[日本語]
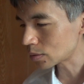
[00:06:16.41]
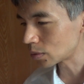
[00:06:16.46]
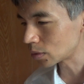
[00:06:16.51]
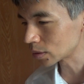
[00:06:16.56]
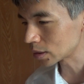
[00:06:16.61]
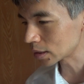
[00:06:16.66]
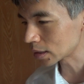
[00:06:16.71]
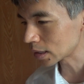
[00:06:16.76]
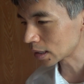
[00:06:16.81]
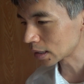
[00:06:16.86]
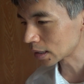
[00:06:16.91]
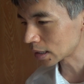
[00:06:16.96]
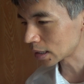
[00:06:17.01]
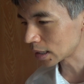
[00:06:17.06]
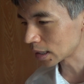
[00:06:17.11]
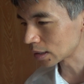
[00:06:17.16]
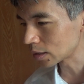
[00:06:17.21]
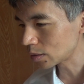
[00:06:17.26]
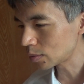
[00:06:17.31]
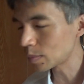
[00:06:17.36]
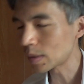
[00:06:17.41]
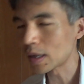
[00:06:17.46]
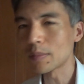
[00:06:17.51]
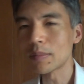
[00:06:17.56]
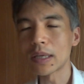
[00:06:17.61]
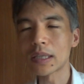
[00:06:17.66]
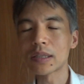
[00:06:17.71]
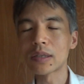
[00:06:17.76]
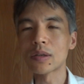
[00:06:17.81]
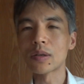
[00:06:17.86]
高知県警の、まあ、
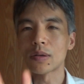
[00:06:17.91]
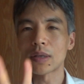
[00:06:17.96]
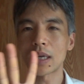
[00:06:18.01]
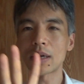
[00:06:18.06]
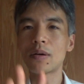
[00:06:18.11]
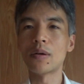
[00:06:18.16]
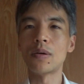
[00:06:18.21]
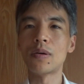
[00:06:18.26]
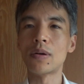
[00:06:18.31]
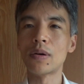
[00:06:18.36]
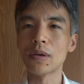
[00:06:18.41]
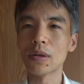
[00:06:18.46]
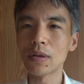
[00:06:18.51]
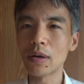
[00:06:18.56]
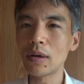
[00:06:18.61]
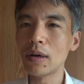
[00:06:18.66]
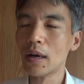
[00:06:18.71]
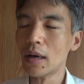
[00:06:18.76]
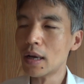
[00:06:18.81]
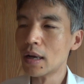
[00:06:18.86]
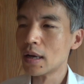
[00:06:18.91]
3つの、ね、方法の、